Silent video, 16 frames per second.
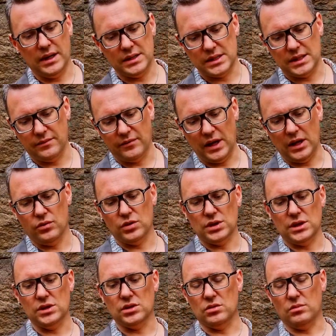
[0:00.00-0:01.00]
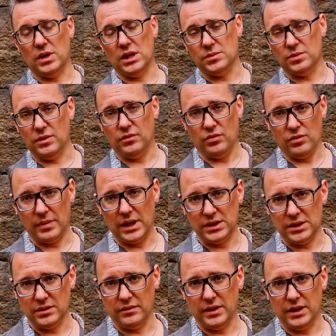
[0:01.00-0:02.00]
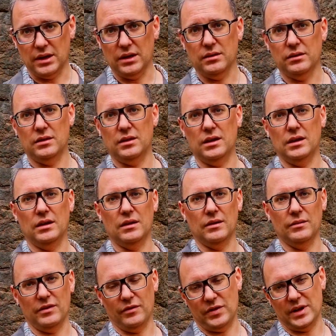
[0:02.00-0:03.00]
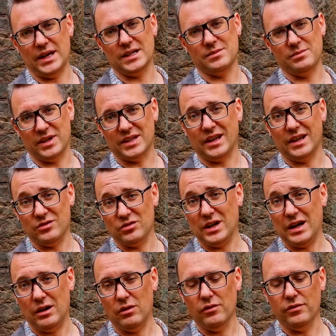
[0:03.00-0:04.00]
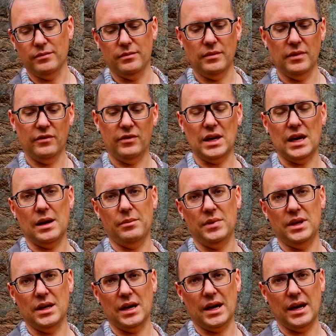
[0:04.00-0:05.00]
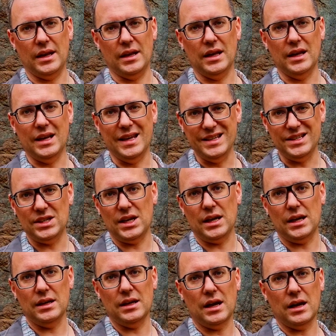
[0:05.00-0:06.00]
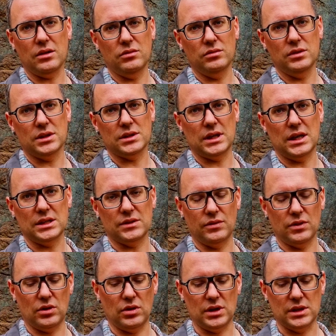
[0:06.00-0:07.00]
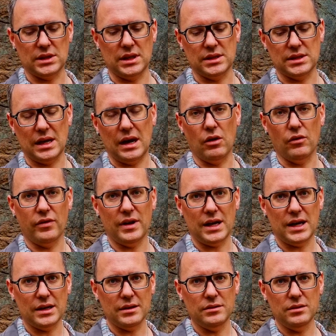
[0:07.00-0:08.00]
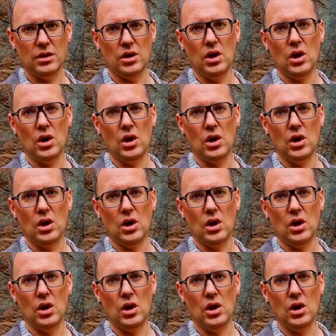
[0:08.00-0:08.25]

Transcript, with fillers: jetzt dem Vanquish ist zum Beispiel für manche wieder, die vergessen Batterien zu kaufen. Wir haben hier einen internen Akku, das heißt wir können das Ganze aufladen